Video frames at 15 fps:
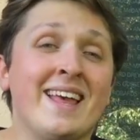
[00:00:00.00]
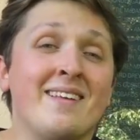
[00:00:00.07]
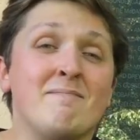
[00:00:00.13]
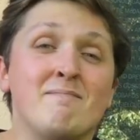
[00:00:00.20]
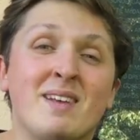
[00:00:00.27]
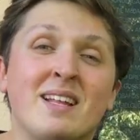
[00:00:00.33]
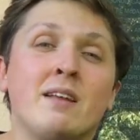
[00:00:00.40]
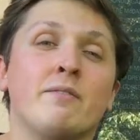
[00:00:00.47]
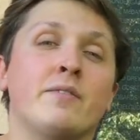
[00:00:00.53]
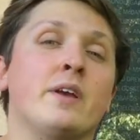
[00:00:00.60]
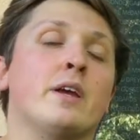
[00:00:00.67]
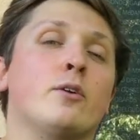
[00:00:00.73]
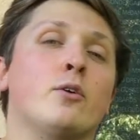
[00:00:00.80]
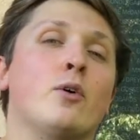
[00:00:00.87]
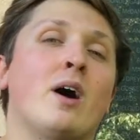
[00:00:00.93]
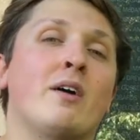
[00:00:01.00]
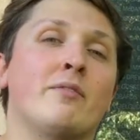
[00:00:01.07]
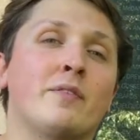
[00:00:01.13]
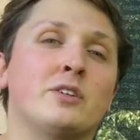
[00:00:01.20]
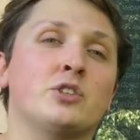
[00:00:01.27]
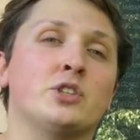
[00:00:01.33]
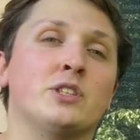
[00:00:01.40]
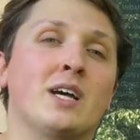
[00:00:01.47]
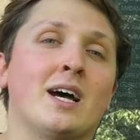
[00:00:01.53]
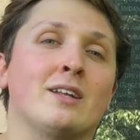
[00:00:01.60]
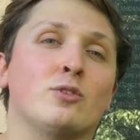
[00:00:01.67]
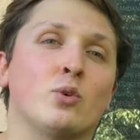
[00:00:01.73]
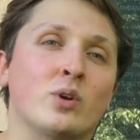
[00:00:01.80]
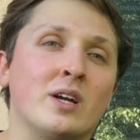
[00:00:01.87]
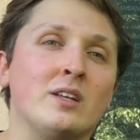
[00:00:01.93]
mi ha davvero
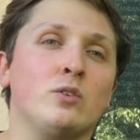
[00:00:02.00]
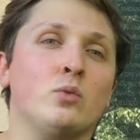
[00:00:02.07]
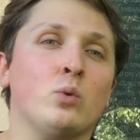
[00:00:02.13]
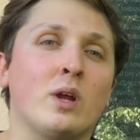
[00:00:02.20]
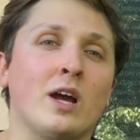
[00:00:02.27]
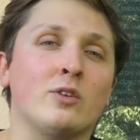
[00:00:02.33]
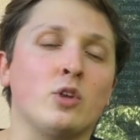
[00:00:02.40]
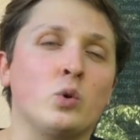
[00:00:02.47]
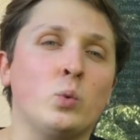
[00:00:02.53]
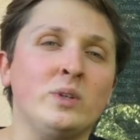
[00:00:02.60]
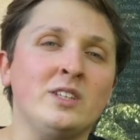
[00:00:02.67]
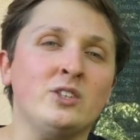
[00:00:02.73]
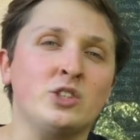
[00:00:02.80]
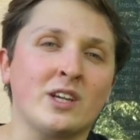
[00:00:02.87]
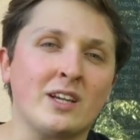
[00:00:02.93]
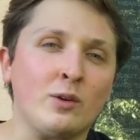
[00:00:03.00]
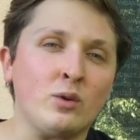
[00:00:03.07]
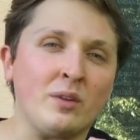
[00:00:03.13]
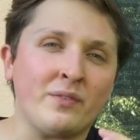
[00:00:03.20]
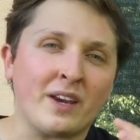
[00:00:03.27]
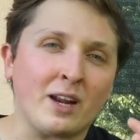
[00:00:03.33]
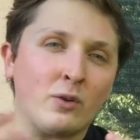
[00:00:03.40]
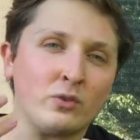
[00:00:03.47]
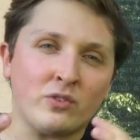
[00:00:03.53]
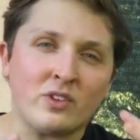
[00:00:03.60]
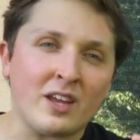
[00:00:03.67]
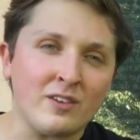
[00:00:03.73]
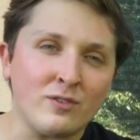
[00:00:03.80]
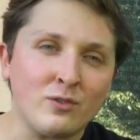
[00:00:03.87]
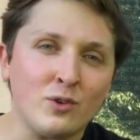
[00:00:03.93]
affascinato, catturato e quindi cercherò di fare lo
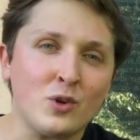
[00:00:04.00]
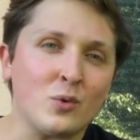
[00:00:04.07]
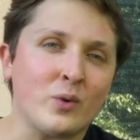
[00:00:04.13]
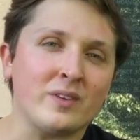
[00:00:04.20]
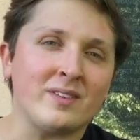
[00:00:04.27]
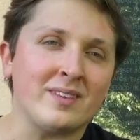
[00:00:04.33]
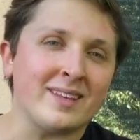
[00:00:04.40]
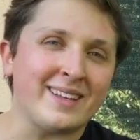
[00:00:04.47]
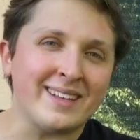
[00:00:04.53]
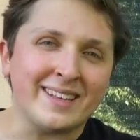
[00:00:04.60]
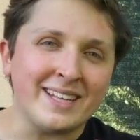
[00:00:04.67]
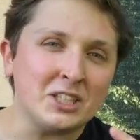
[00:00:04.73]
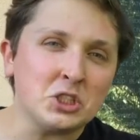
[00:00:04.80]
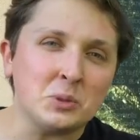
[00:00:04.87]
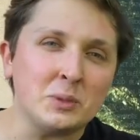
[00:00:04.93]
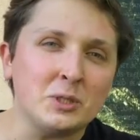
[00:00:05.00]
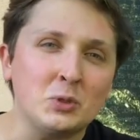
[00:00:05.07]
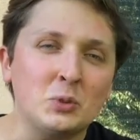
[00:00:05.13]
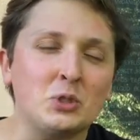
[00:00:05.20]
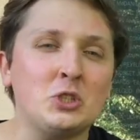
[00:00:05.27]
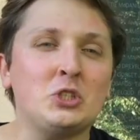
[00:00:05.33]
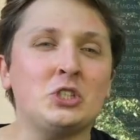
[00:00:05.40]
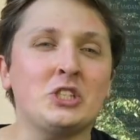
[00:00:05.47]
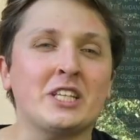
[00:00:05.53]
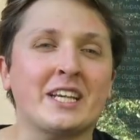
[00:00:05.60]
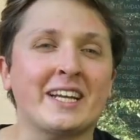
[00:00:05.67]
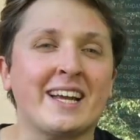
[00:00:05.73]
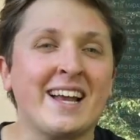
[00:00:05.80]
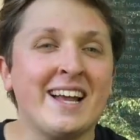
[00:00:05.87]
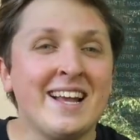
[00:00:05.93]
stesso in questi dieci minuti
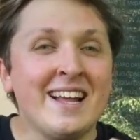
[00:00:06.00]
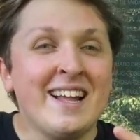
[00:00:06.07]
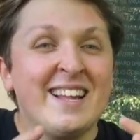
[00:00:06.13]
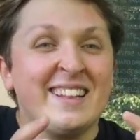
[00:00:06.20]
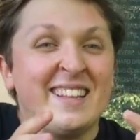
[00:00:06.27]
circa, di